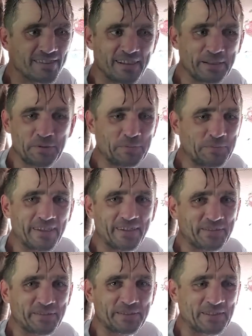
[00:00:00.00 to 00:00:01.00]
Я не
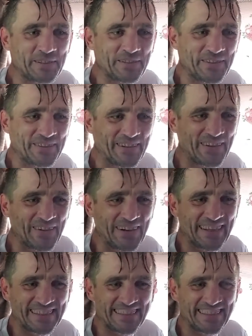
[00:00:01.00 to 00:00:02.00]
умею интервью
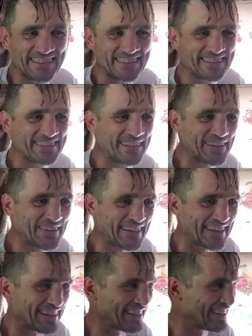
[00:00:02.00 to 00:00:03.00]
давать, я не знаю.
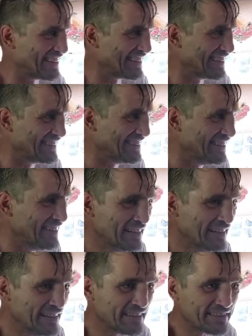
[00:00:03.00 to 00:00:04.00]
Да просто говорите, как
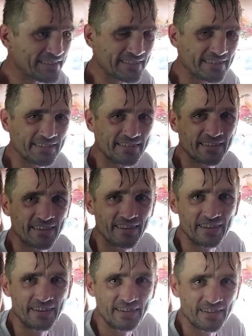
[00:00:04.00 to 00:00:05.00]
есть. Как есть, в
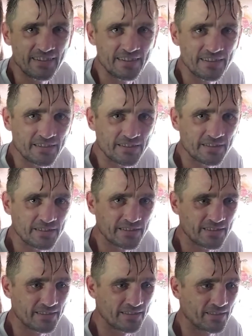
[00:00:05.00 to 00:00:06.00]
каких кустах
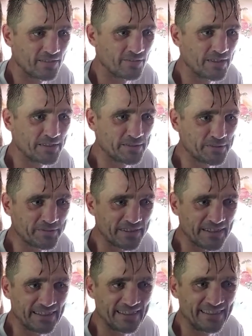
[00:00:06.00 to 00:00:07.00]
нашли? В лесу, в
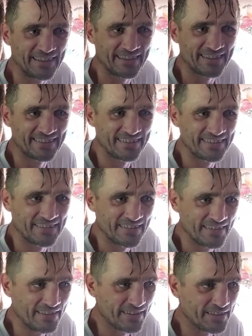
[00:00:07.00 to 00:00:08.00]
тайге. Ну это
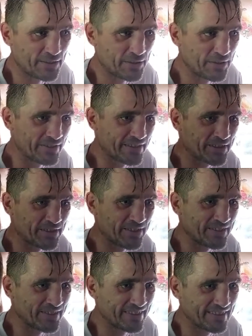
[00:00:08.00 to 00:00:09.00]
понятно. Шел, нашел.